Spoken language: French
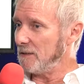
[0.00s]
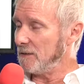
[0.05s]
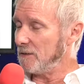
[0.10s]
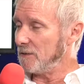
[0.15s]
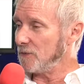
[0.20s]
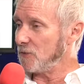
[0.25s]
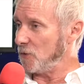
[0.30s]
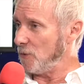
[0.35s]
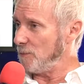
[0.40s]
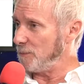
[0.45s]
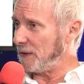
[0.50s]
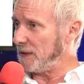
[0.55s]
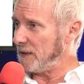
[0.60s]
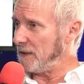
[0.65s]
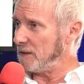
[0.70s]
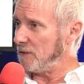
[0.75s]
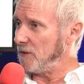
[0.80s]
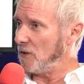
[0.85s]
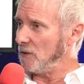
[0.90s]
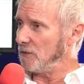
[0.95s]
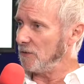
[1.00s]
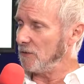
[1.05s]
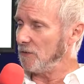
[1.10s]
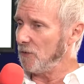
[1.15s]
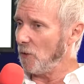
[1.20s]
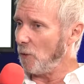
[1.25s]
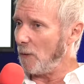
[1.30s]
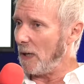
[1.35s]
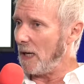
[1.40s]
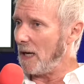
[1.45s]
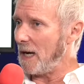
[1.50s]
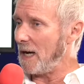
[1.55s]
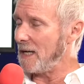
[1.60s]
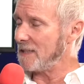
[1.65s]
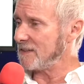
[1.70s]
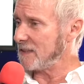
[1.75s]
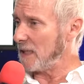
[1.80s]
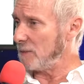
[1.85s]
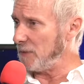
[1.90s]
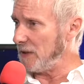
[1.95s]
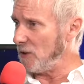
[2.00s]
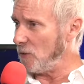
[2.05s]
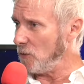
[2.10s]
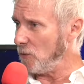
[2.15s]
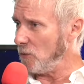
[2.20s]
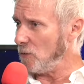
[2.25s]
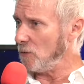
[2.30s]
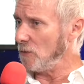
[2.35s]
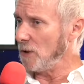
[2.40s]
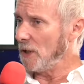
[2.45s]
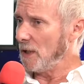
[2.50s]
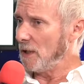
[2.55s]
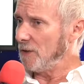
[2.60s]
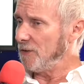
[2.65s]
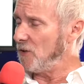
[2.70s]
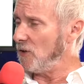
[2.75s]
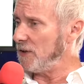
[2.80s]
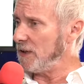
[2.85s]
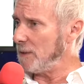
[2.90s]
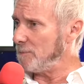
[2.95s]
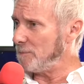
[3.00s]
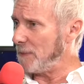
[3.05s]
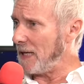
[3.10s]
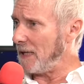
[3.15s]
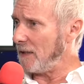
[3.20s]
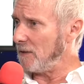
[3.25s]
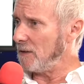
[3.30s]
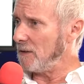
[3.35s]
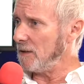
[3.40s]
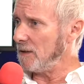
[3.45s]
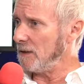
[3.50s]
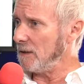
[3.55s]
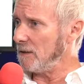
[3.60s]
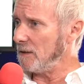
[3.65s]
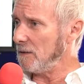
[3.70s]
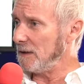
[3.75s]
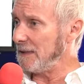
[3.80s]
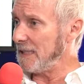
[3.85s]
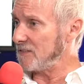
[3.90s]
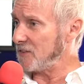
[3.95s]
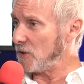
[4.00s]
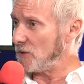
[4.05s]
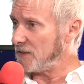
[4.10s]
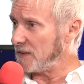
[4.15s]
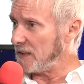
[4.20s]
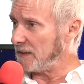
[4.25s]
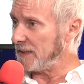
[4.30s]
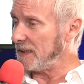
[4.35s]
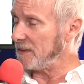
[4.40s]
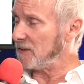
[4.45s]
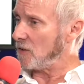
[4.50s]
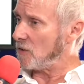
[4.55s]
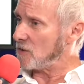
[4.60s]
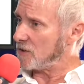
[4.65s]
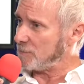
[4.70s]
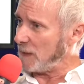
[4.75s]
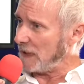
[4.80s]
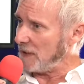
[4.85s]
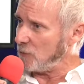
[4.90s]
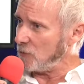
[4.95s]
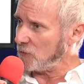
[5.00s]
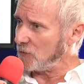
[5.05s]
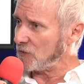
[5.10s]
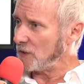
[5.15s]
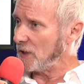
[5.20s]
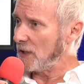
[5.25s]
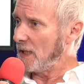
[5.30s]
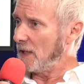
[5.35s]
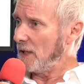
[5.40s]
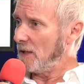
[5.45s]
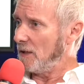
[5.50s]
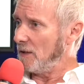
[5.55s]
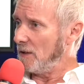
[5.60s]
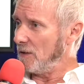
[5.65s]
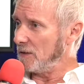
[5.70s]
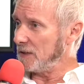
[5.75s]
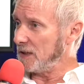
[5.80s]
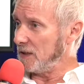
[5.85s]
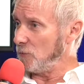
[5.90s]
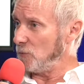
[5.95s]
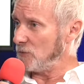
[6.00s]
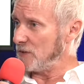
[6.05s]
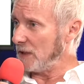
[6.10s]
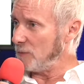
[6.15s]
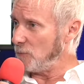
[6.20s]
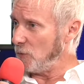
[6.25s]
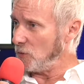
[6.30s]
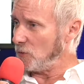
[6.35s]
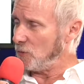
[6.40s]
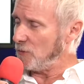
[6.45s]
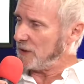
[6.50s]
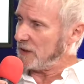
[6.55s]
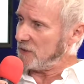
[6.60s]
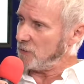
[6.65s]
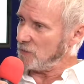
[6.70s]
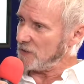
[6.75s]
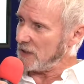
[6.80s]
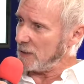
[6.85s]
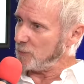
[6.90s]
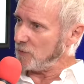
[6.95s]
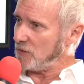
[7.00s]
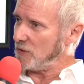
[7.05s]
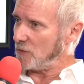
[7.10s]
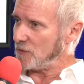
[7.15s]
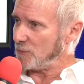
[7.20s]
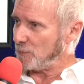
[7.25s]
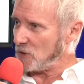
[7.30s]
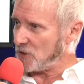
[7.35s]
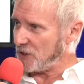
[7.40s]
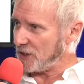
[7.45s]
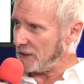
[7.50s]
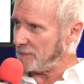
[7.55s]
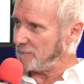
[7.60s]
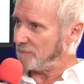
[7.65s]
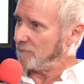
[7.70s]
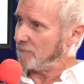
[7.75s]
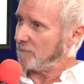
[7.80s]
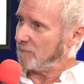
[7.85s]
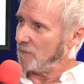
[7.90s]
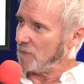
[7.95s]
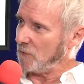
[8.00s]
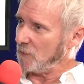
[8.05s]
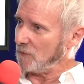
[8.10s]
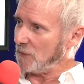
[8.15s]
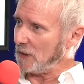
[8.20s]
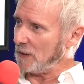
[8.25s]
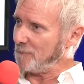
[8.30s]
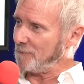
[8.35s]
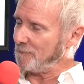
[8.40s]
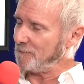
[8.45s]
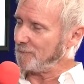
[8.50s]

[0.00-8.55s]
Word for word: ce prix donne droit à 5000 euros donné par la société Transpalux, qui nous aide beaucoup et qui nous appuie dans ce projet. ça, alors ça,